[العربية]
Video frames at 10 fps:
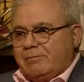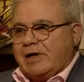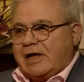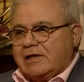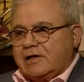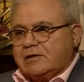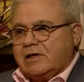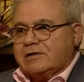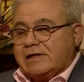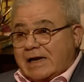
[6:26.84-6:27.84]
بغيرك
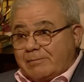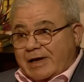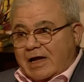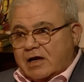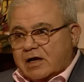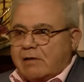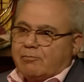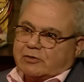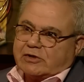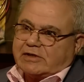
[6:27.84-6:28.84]
تطلع بحالك قبل
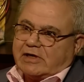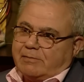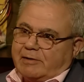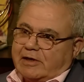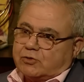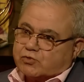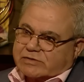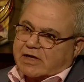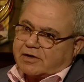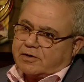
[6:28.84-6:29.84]
ما تطلع بغيرك شو
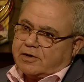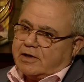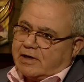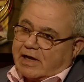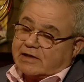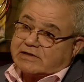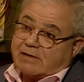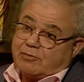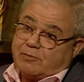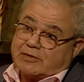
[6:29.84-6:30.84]
صار لحتى
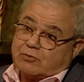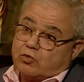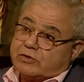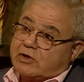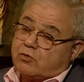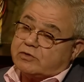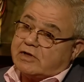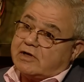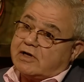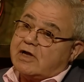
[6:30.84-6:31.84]
قبل ما تقول تاخذ
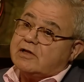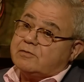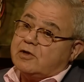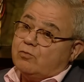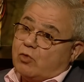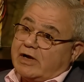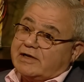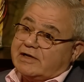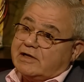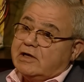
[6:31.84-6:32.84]
قرارات
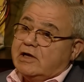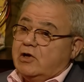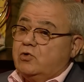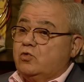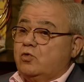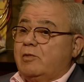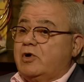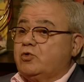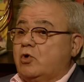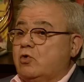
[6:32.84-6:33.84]
معينه انه
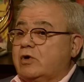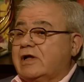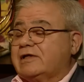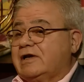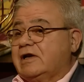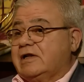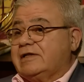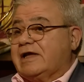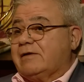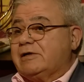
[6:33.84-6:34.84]
ماريو عون خضع
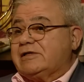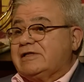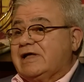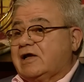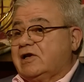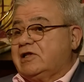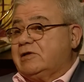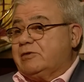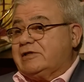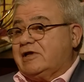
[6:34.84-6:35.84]
للانتخابات الداخليه
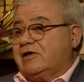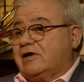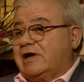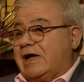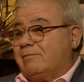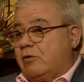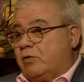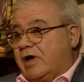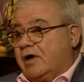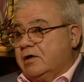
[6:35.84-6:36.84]
بالتيار نعم او
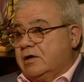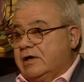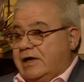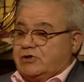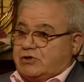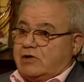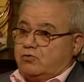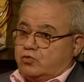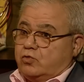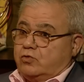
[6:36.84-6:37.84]
لا ليش
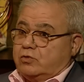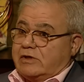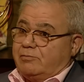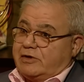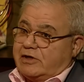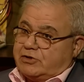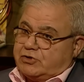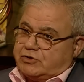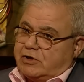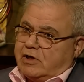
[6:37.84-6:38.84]
حضرته انه طيب
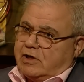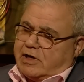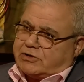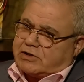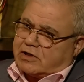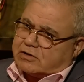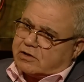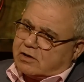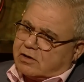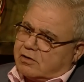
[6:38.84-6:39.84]
بالنتيجه ليش لحتى
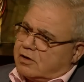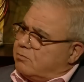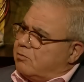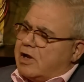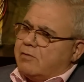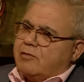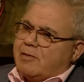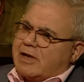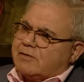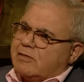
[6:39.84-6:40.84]
آه، ما
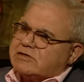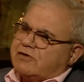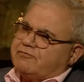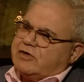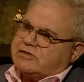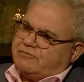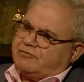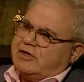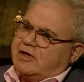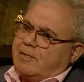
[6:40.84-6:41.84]
بعد ما صار في
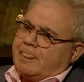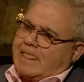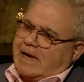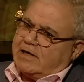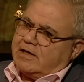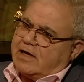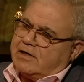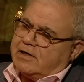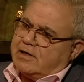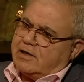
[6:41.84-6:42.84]
استفتاء على
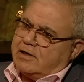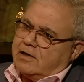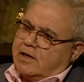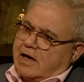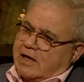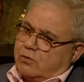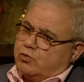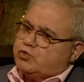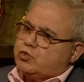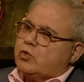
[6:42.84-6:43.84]
على على
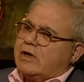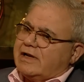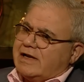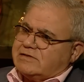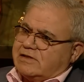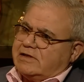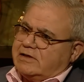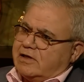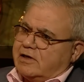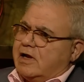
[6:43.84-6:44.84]
وجوده على راس
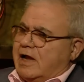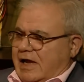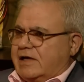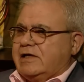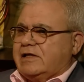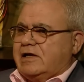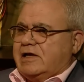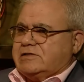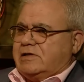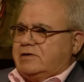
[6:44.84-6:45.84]
التيار اكيد هلا
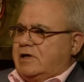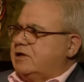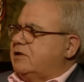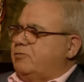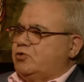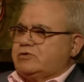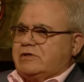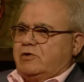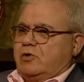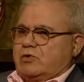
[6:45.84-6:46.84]
اذا حدا بده
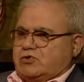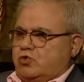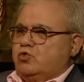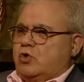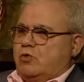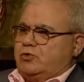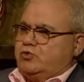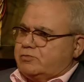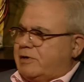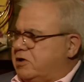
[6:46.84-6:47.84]
يوصل له او بده
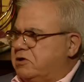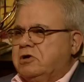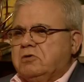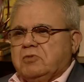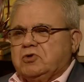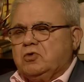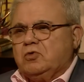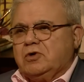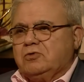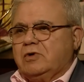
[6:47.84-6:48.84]
يسمعني بده
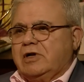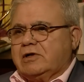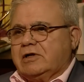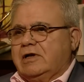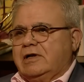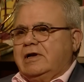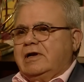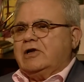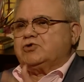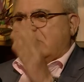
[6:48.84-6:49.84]
يقول انه ليك
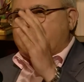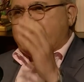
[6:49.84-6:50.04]
ليك شو عم